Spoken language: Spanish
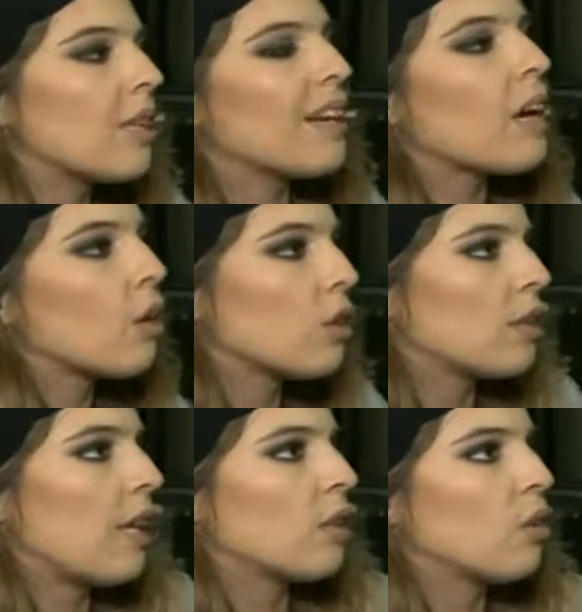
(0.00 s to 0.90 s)
tener que
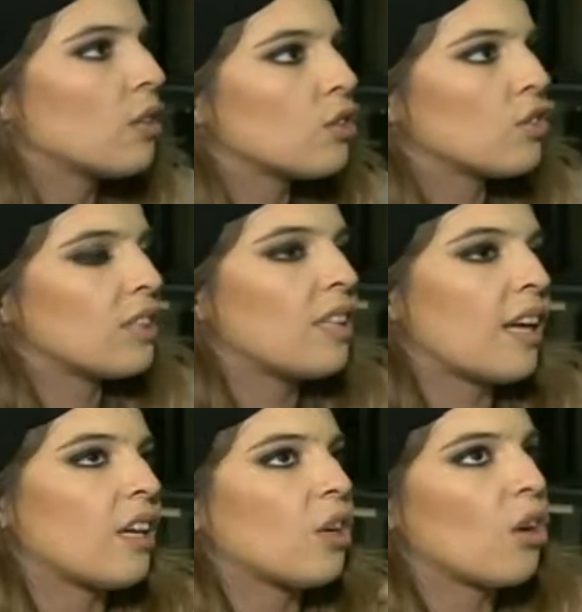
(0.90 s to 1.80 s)
contestar a todo eso, sentía
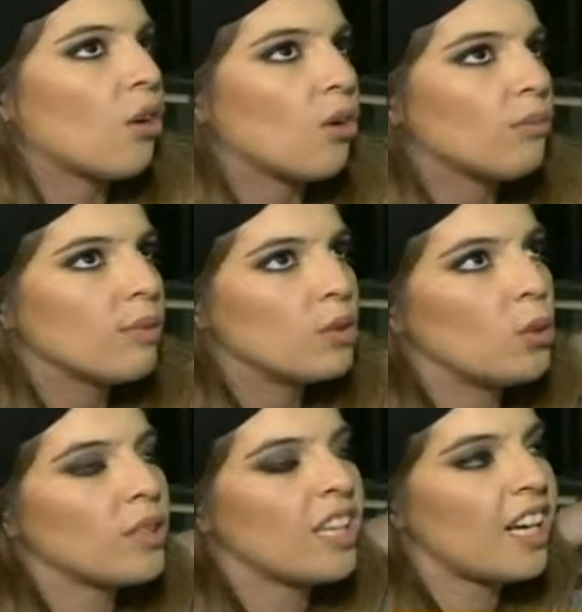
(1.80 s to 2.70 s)
que no, no
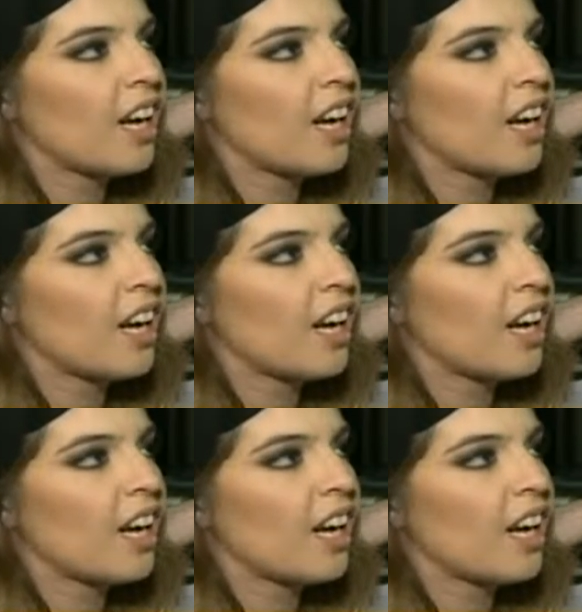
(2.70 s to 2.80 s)
iba a tener